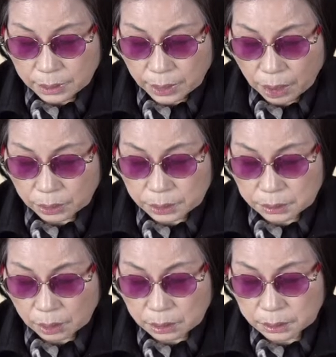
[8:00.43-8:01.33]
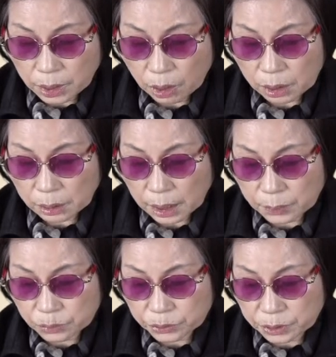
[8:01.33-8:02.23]
형은 얼른
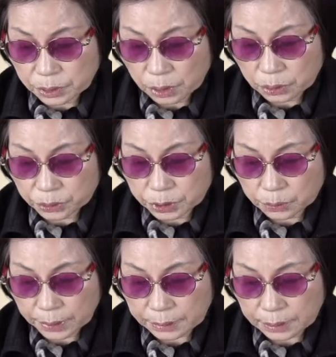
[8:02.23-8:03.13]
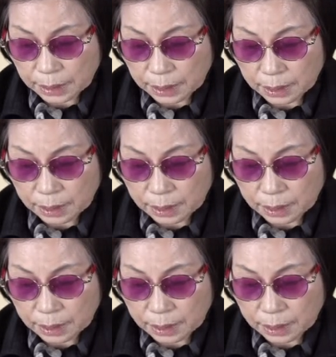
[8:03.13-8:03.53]
현관문을 열고 들어왔다.